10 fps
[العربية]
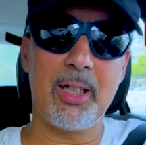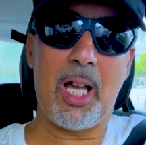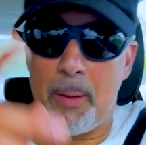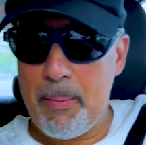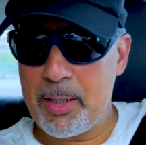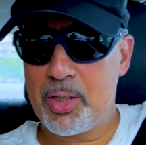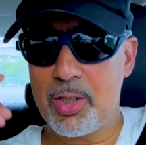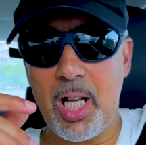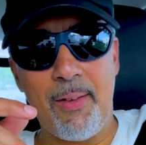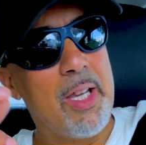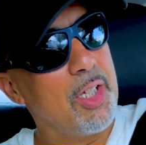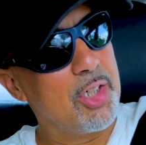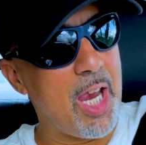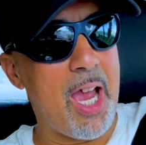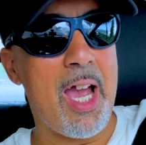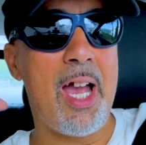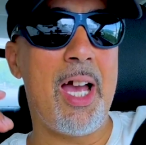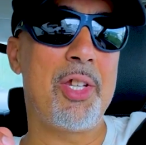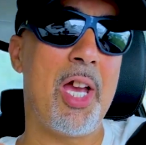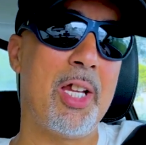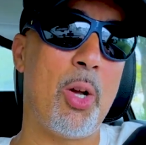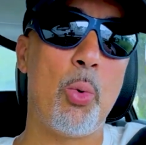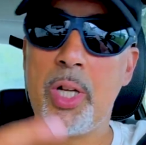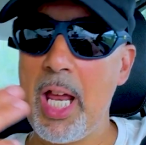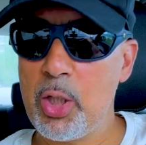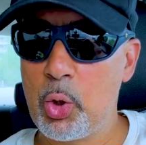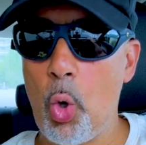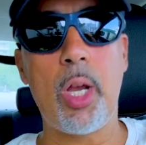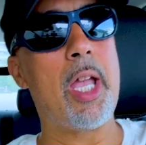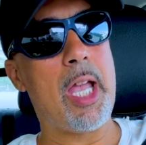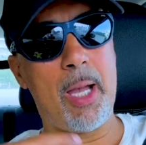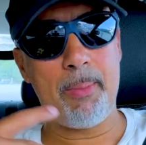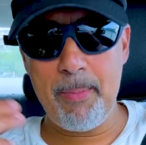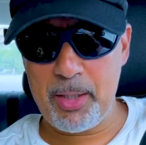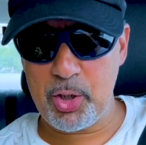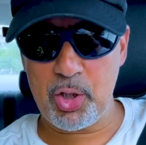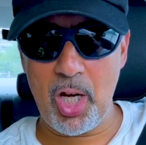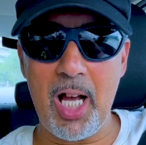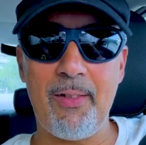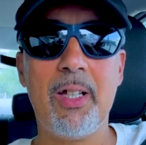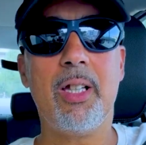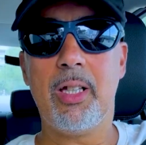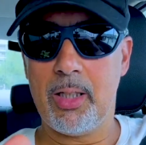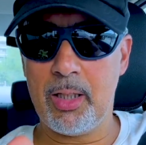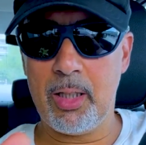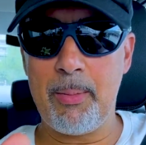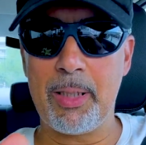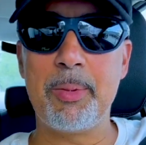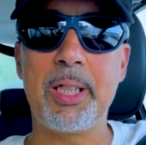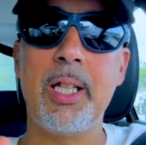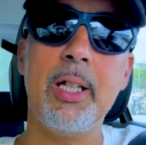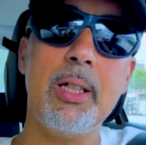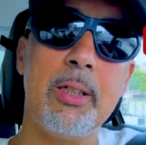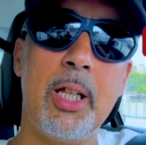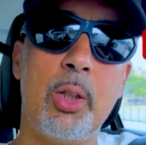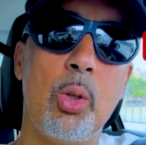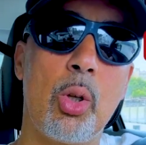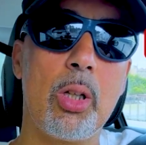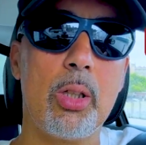قبل ما يتشهر شي حاجه هذا والنايت دوك قبل ما يتشهر آه مات مسكينه النايت دوك